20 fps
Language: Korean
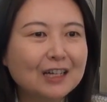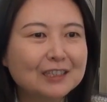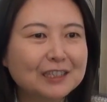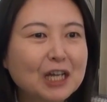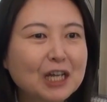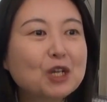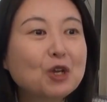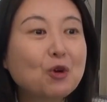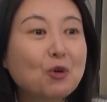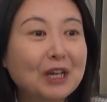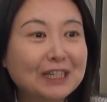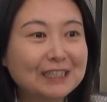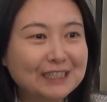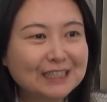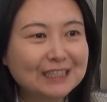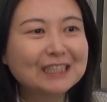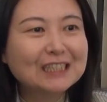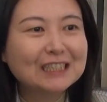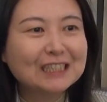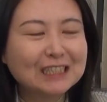제로
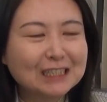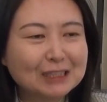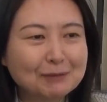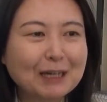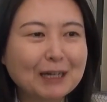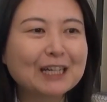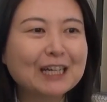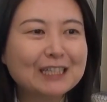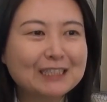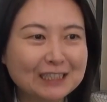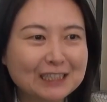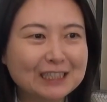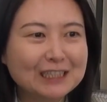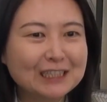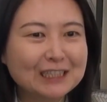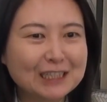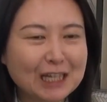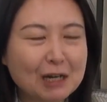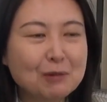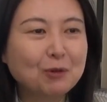웨이스트
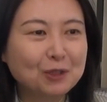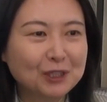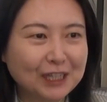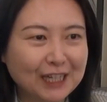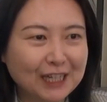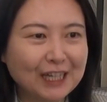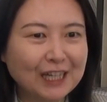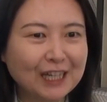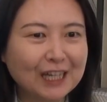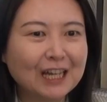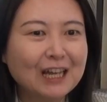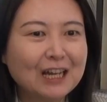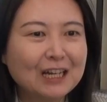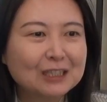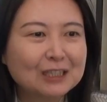마켓이다 보니